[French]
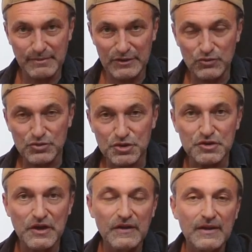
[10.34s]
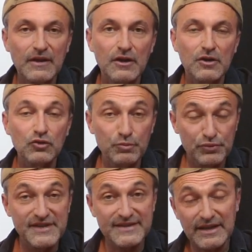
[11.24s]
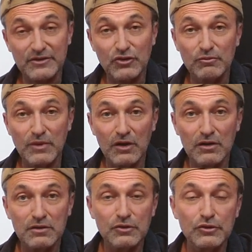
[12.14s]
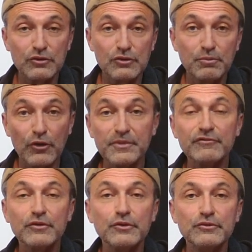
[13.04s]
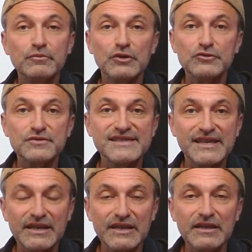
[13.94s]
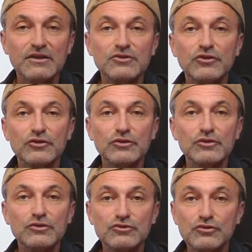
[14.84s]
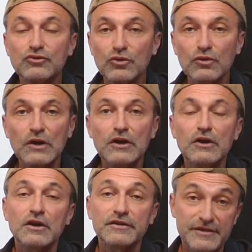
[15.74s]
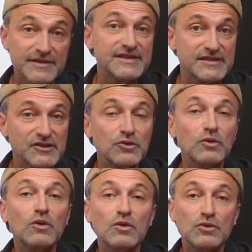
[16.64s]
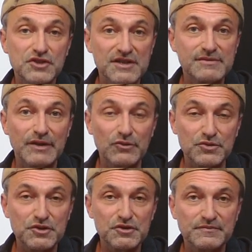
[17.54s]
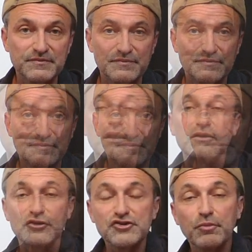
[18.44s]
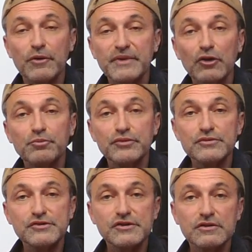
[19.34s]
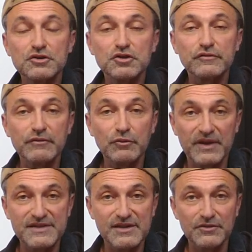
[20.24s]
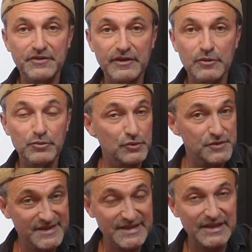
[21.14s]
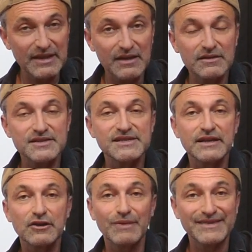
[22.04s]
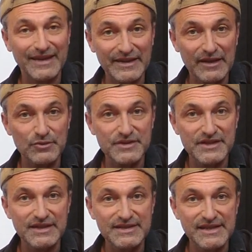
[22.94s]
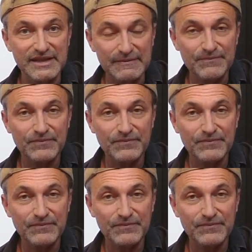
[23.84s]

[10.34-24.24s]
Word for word: manouche, ou plus exactement le premier volume d'une série de tutos d'initiation au jazz manouche. Dans ce premier opus, je vais vous présenter un peu le style ainsi que le matériel utilisé,